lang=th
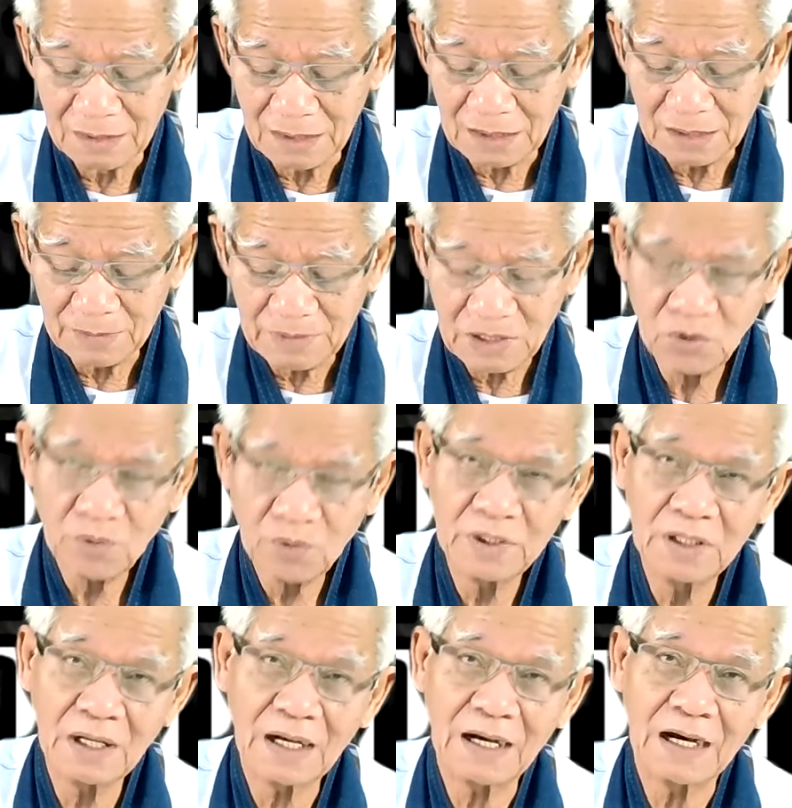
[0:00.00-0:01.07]
อย่าลืมนะโลกใบ
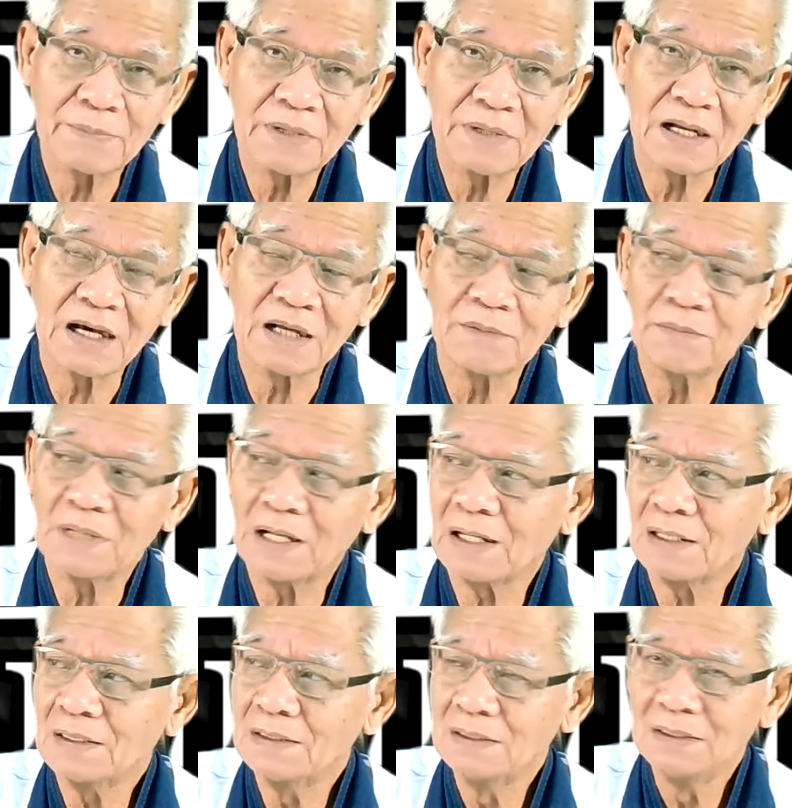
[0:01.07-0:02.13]
นี้ขาดพระหันมา
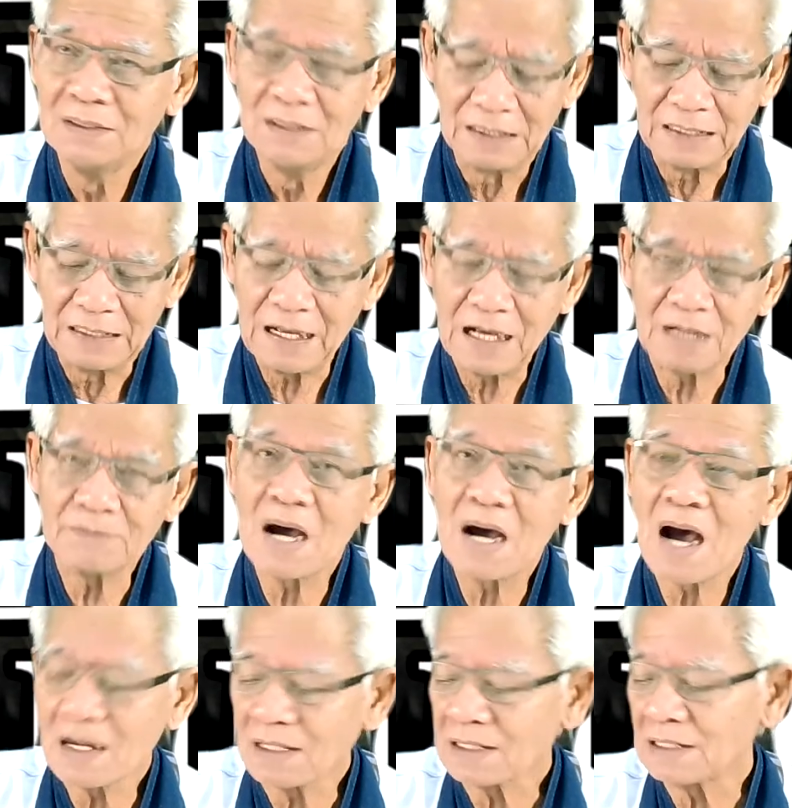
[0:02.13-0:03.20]
นาน
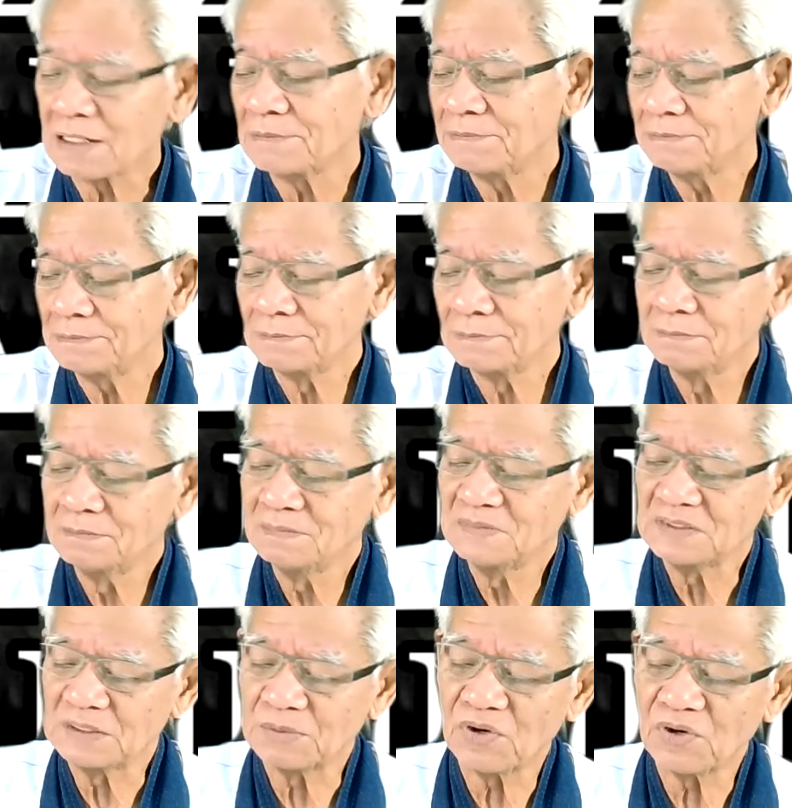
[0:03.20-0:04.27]
มากนะครับ
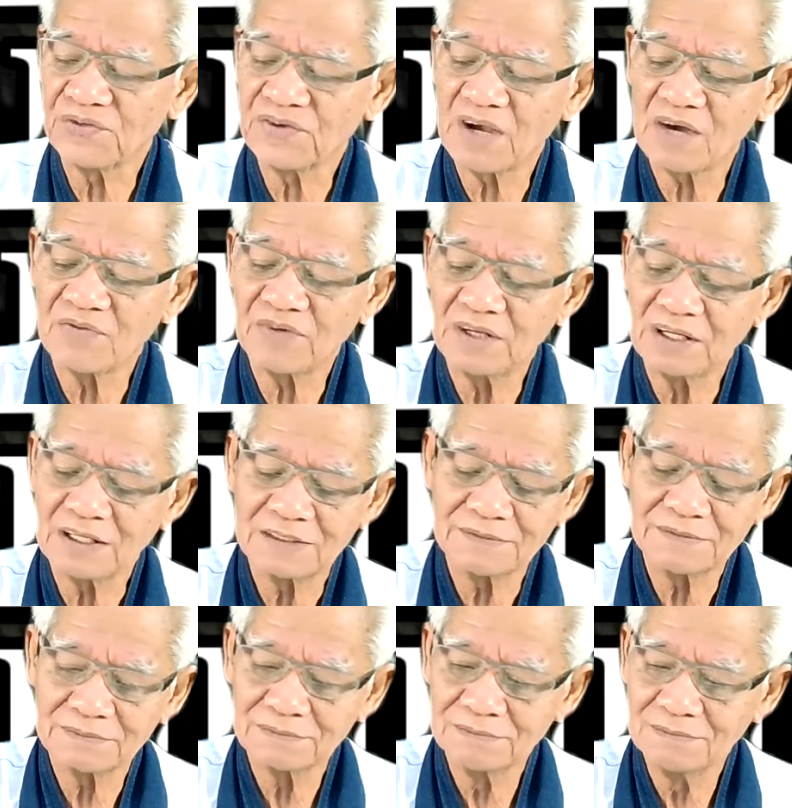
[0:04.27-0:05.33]
จะบอกให้ทราบไว้นะครับ